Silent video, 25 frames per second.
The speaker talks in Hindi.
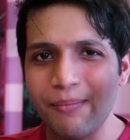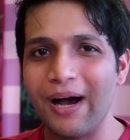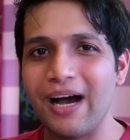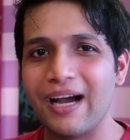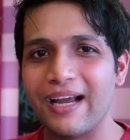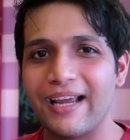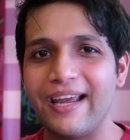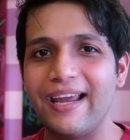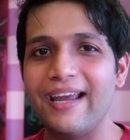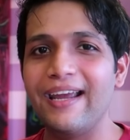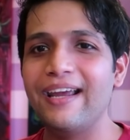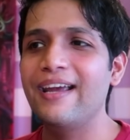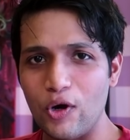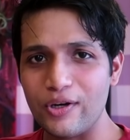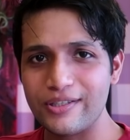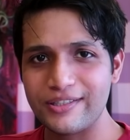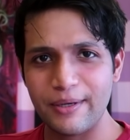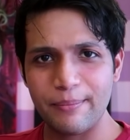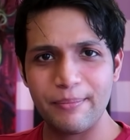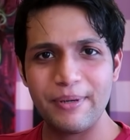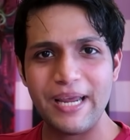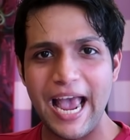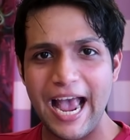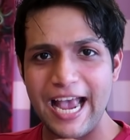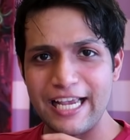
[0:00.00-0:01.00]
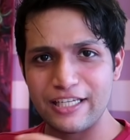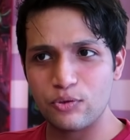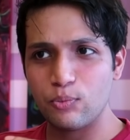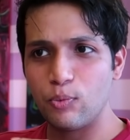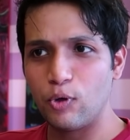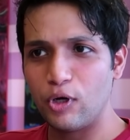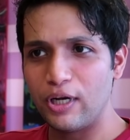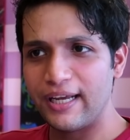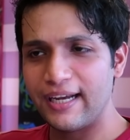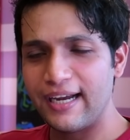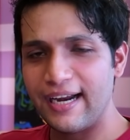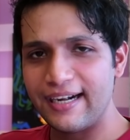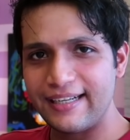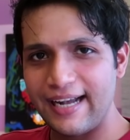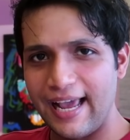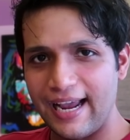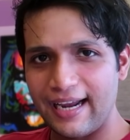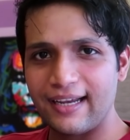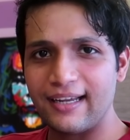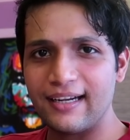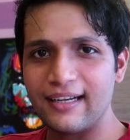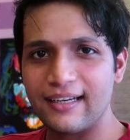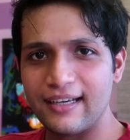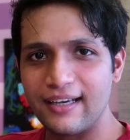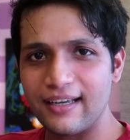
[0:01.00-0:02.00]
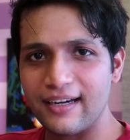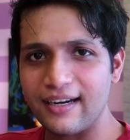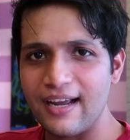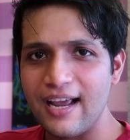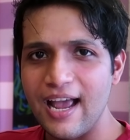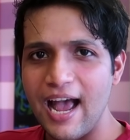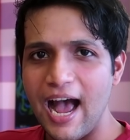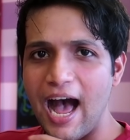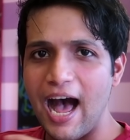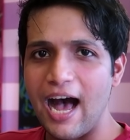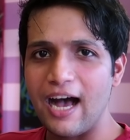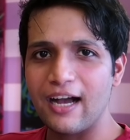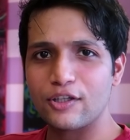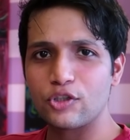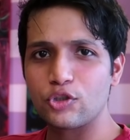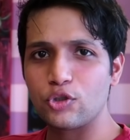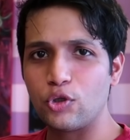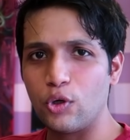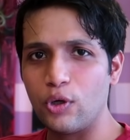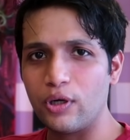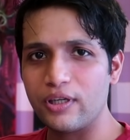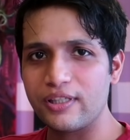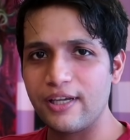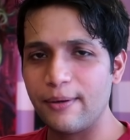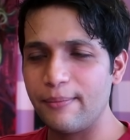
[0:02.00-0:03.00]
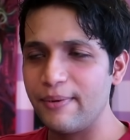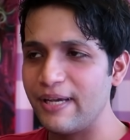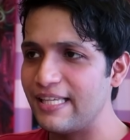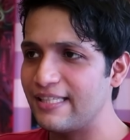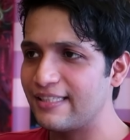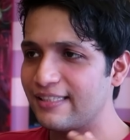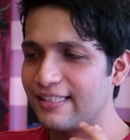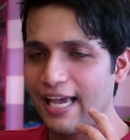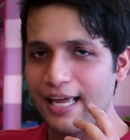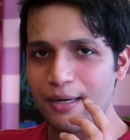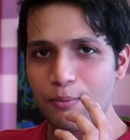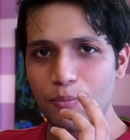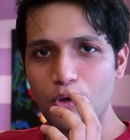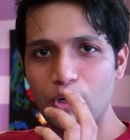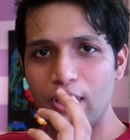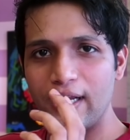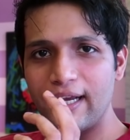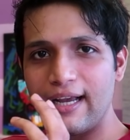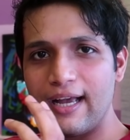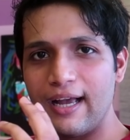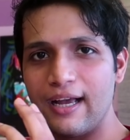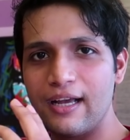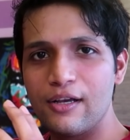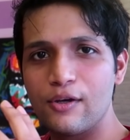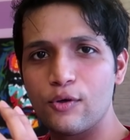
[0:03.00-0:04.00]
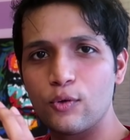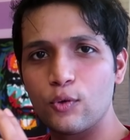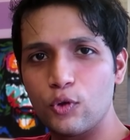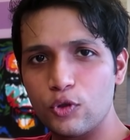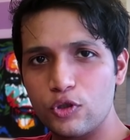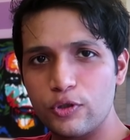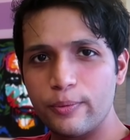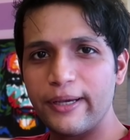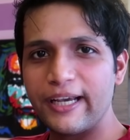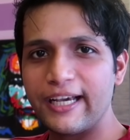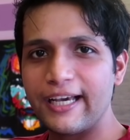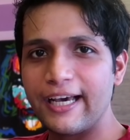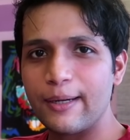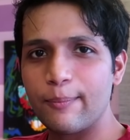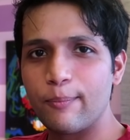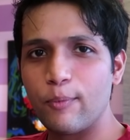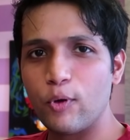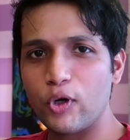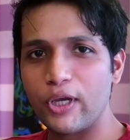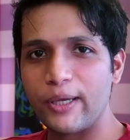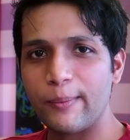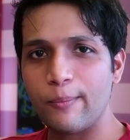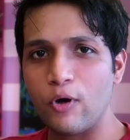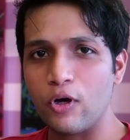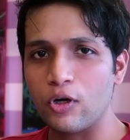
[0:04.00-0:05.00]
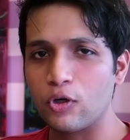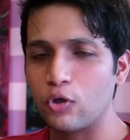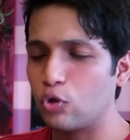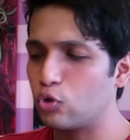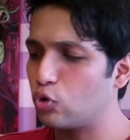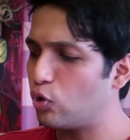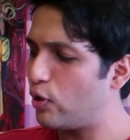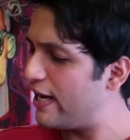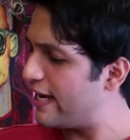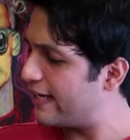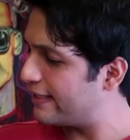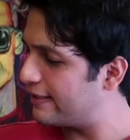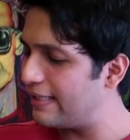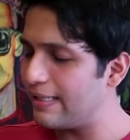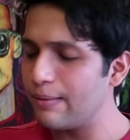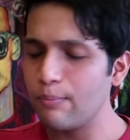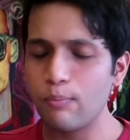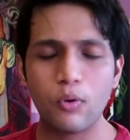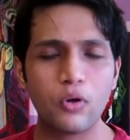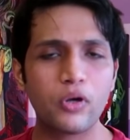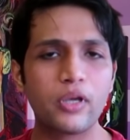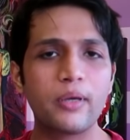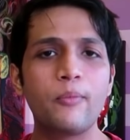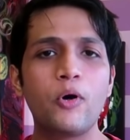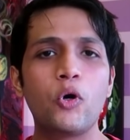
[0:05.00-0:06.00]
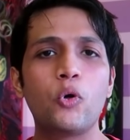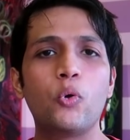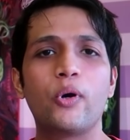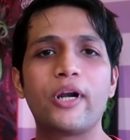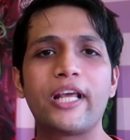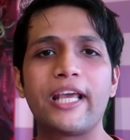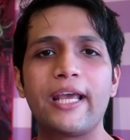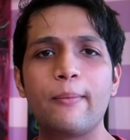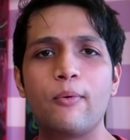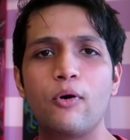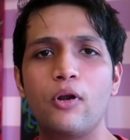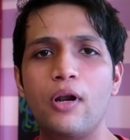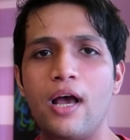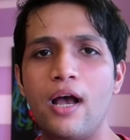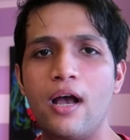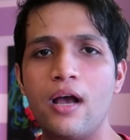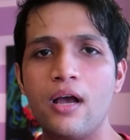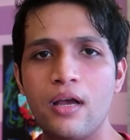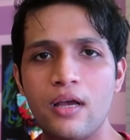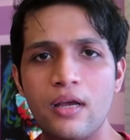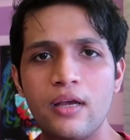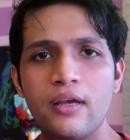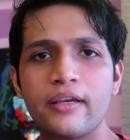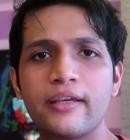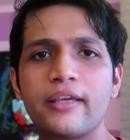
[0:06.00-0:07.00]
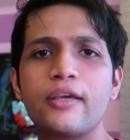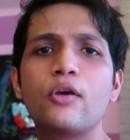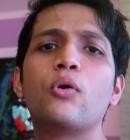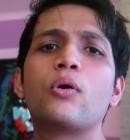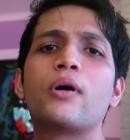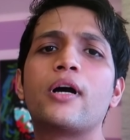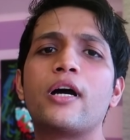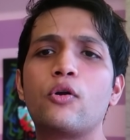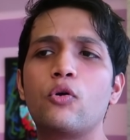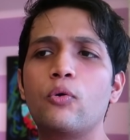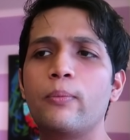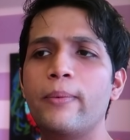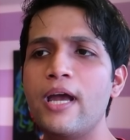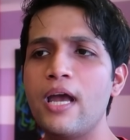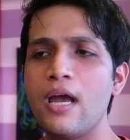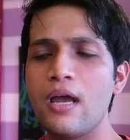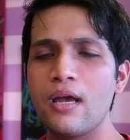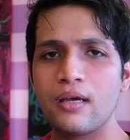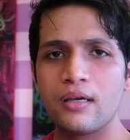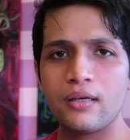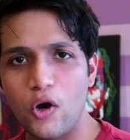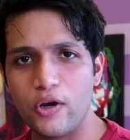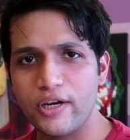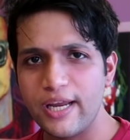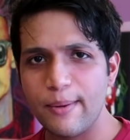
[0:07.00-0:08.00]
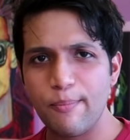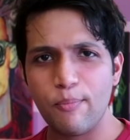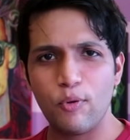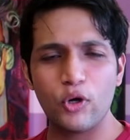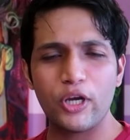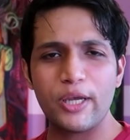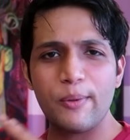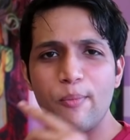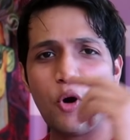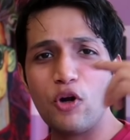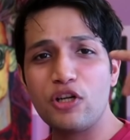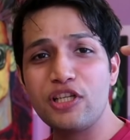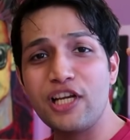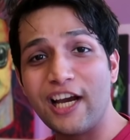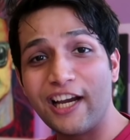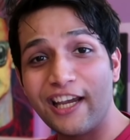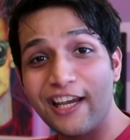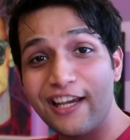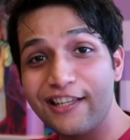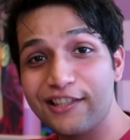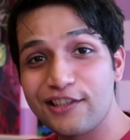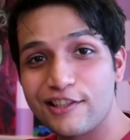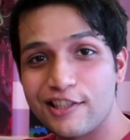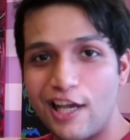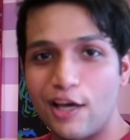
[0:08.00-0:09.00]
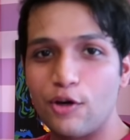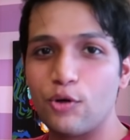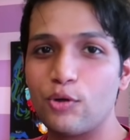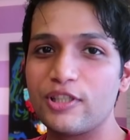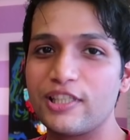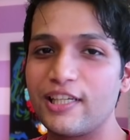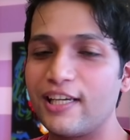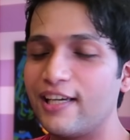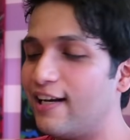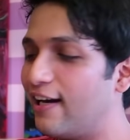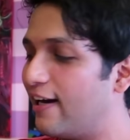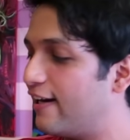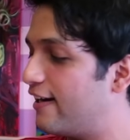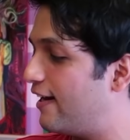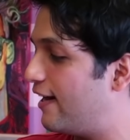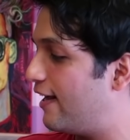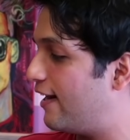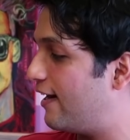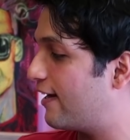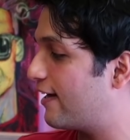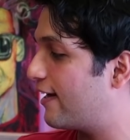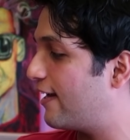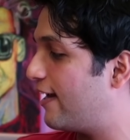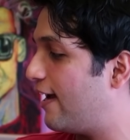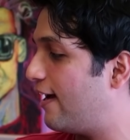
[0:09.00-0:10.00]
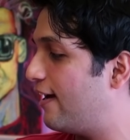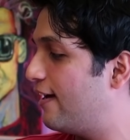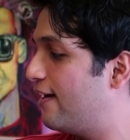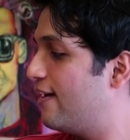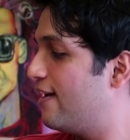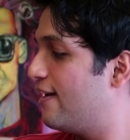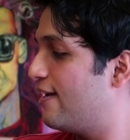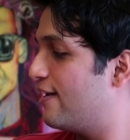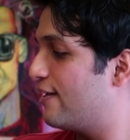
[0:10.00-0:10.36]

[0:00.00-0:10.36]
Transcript: दिमाग है और जब भी ऐश बोलेगा टैकल कर आग छोड़ जब भी इंसान बोलेगा कुछ भी कर पोकीमोन को तो एक दिन पोकीमोन उठ के बोला क्यों करो बे और ये पोकेमोन जाके इंसानों से ही लड़ने लग गया